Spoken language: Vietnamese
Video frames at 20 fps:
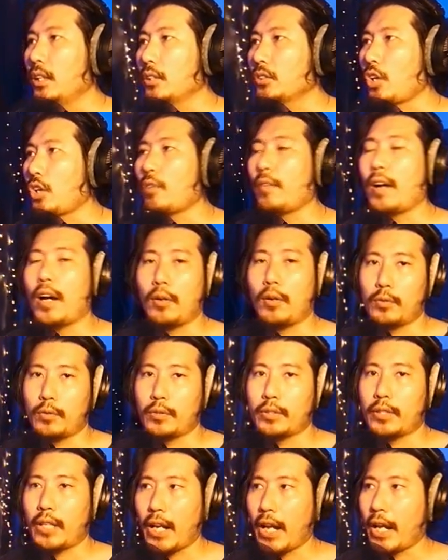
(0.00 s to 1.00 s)
cho vào
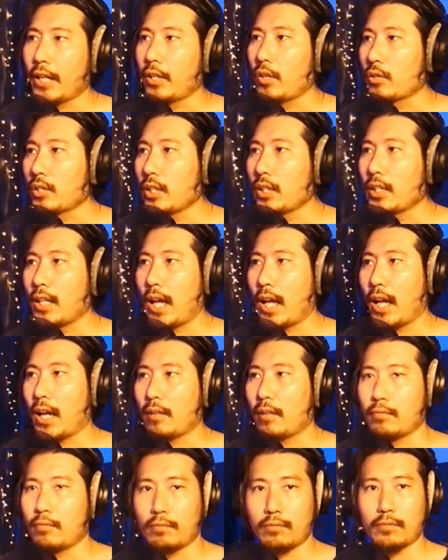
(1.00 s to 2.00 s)
cái này nó rất là
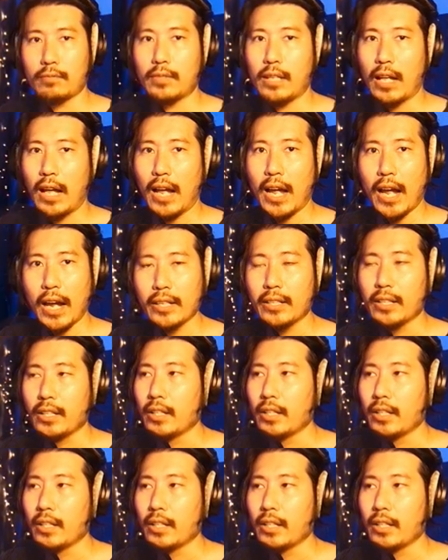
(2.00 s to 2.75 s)
là hay